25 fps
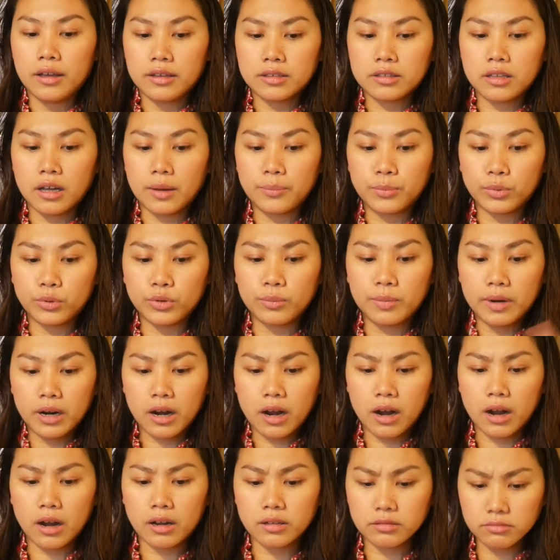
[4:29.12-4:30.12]
Tap,
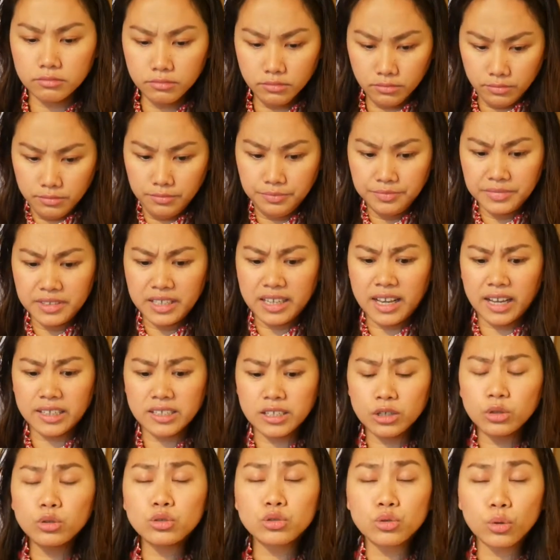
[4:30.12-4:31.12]
mga,
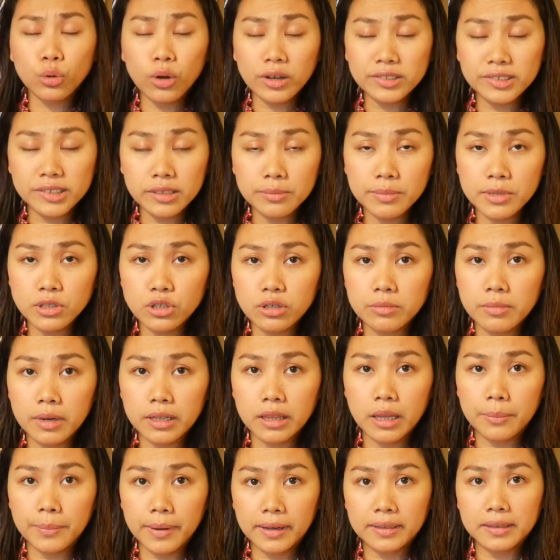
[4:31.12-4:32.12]
kasi gusto ko kasi medyo
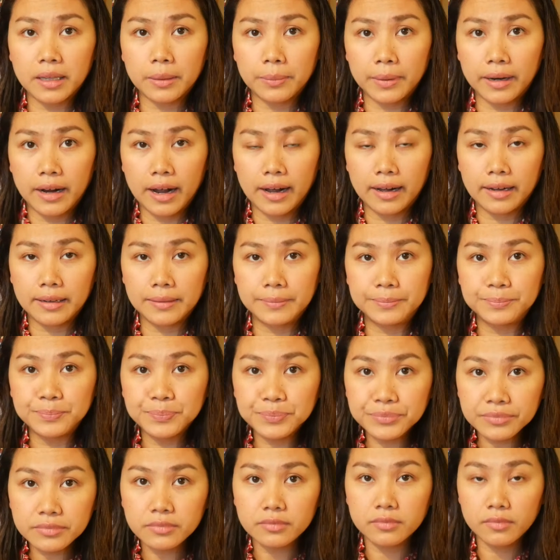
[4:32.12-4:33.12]
matapang-tapang ang
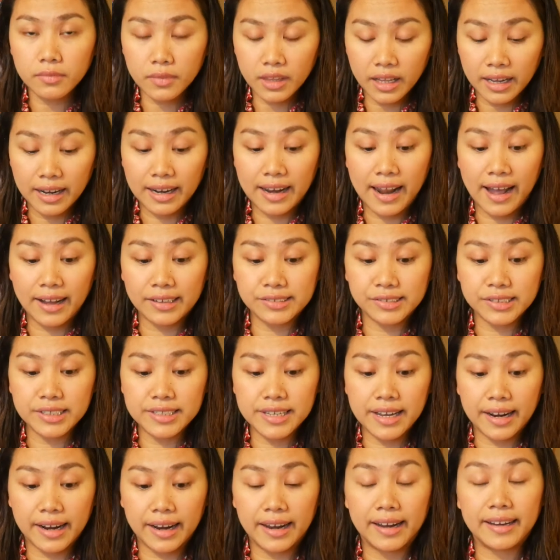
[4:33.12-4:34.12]
lasa
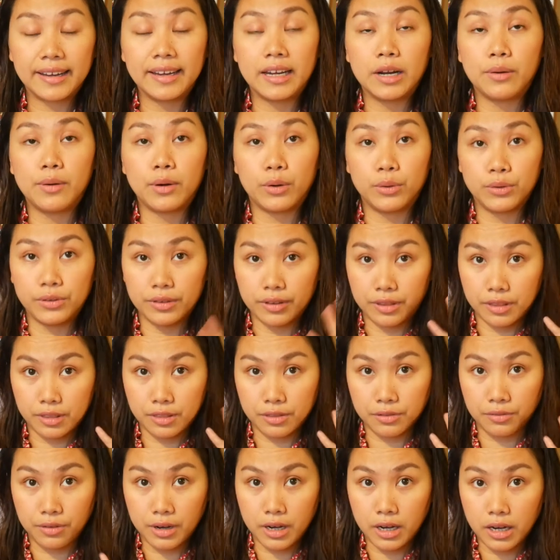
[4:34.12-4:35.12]
niya, kaya ginawa kong
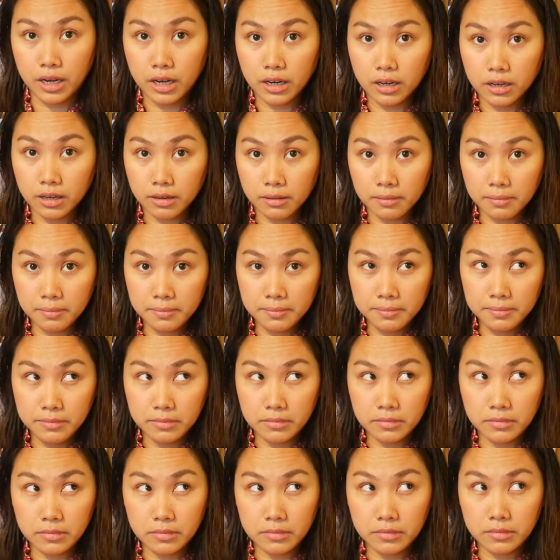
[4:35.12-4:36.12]
3
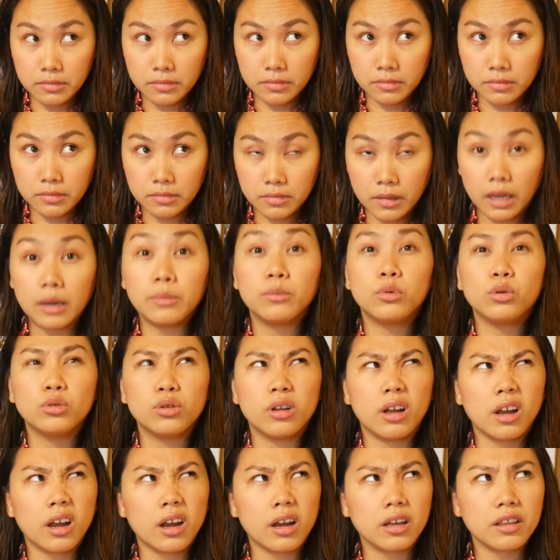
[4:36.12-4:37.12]
table,
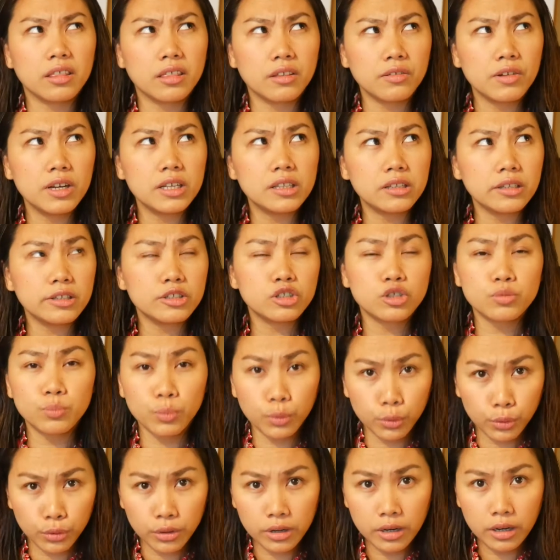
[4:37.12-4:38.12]
ah, 3
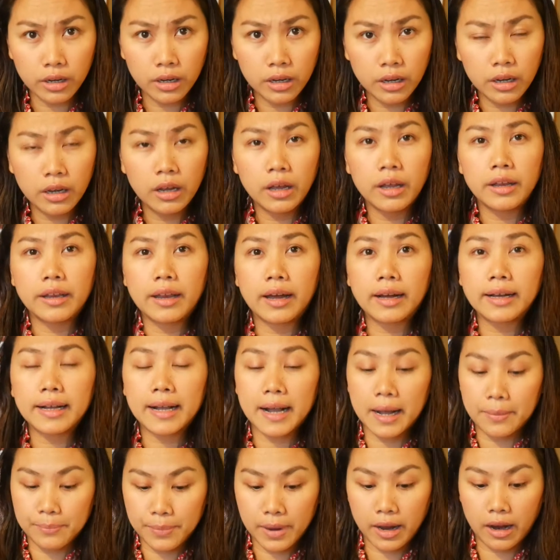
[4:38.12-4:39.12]
teaspoon ng
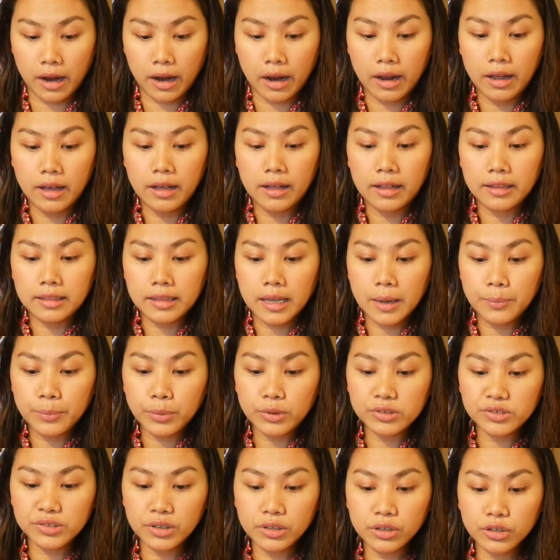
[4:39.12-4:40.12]
kape.
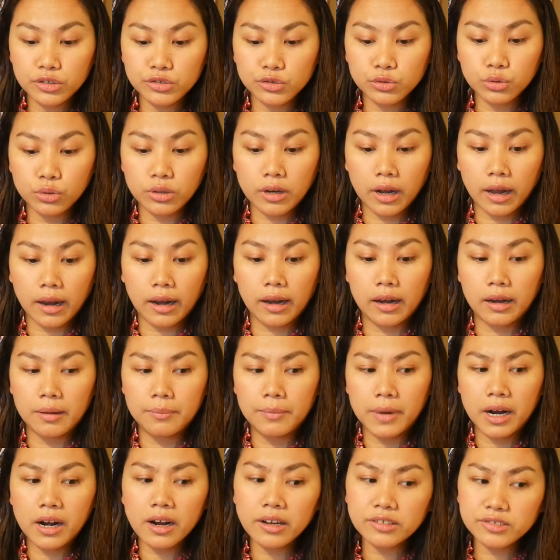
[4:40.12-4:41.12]
Tapos ang usukal,
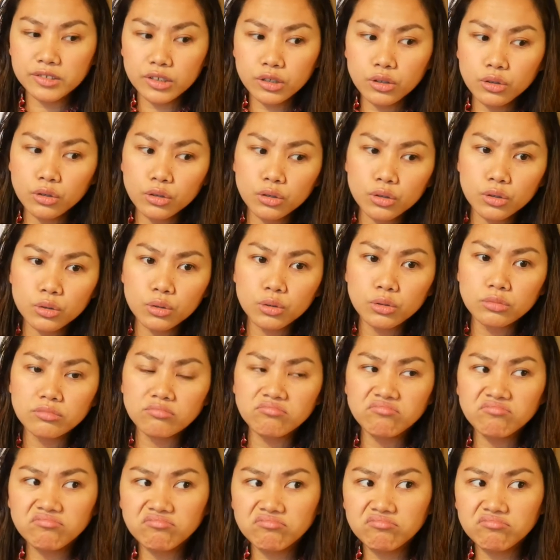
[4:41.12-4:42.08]
mga siguro,